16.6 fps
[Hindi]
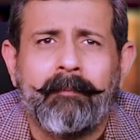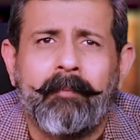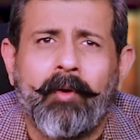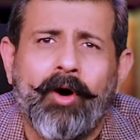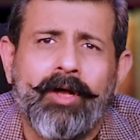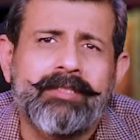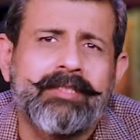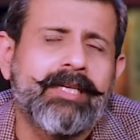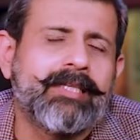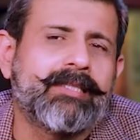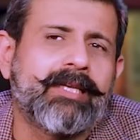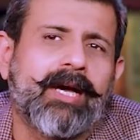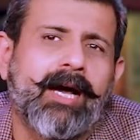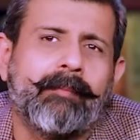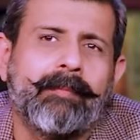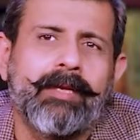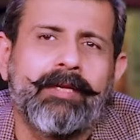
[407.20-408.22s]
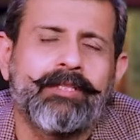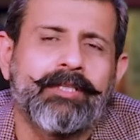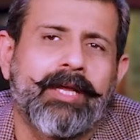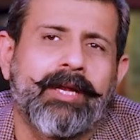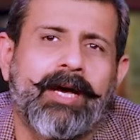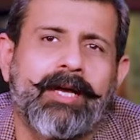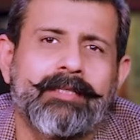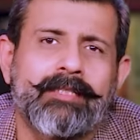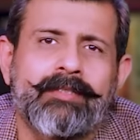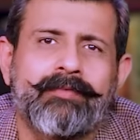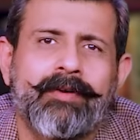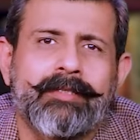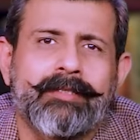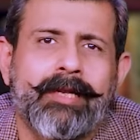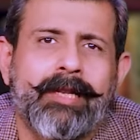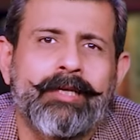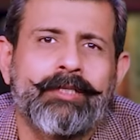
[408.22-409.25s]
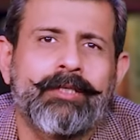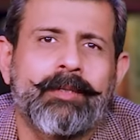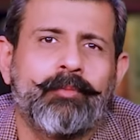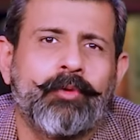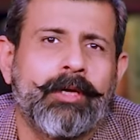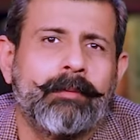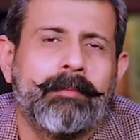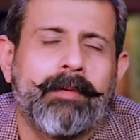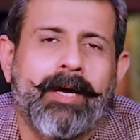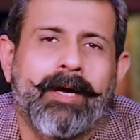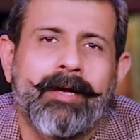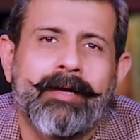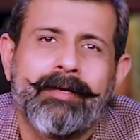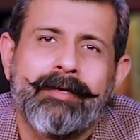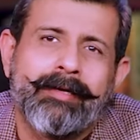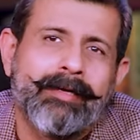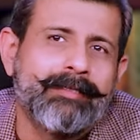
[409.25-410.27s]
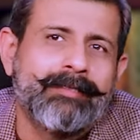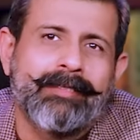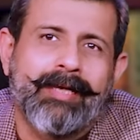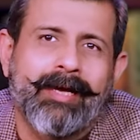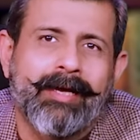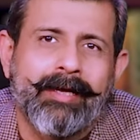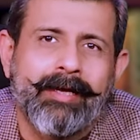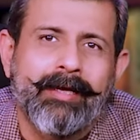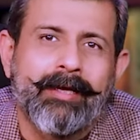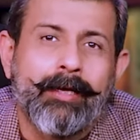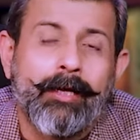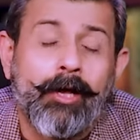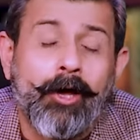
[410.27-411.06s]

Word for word: बहुत से इंतबी निशानात इस वक्त इलेक्शन मुहिम का हिस्सा हैं